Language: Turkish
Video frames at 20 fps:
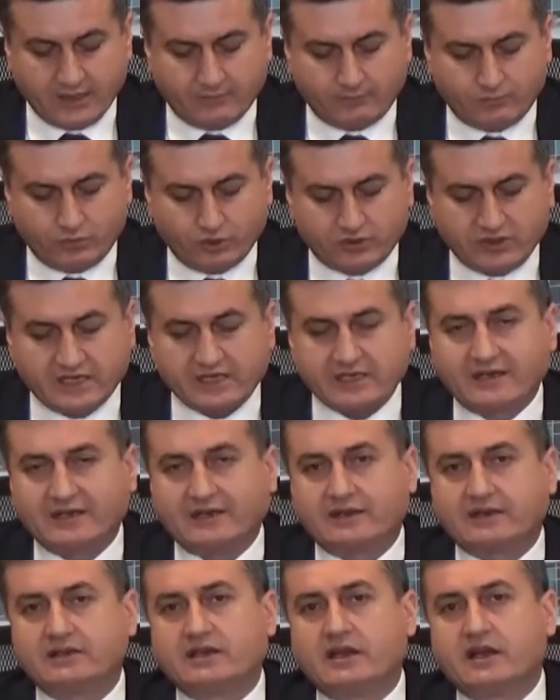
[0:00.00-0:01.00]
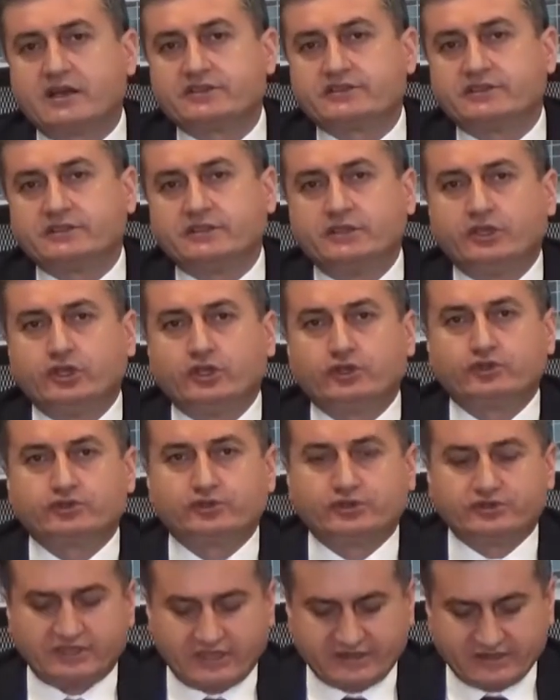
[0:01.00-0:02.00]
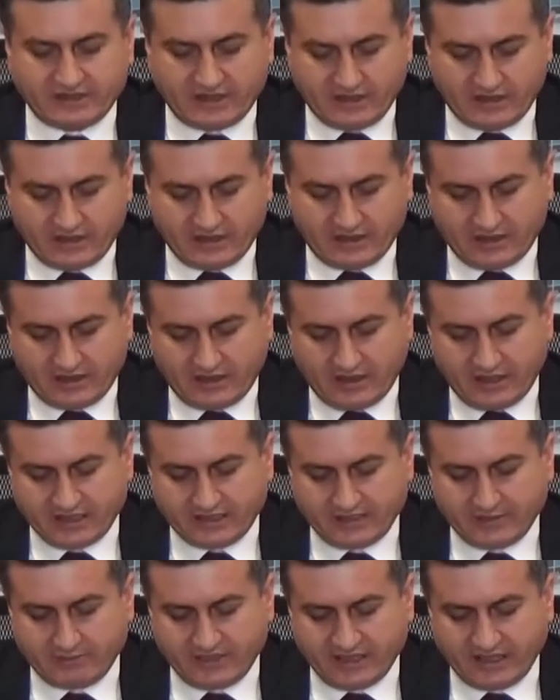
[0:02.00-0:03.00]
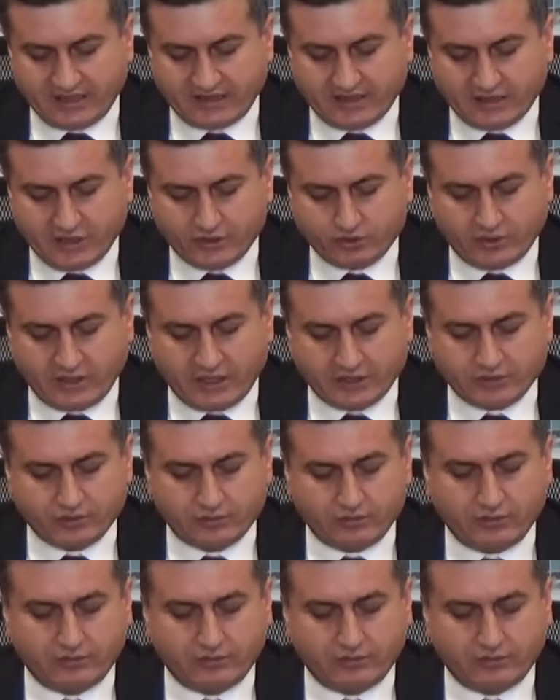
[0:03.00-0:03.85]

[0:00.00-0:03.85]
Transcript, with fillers: Bu kararlara karşı suç ceza hakimine itiraz yolu açık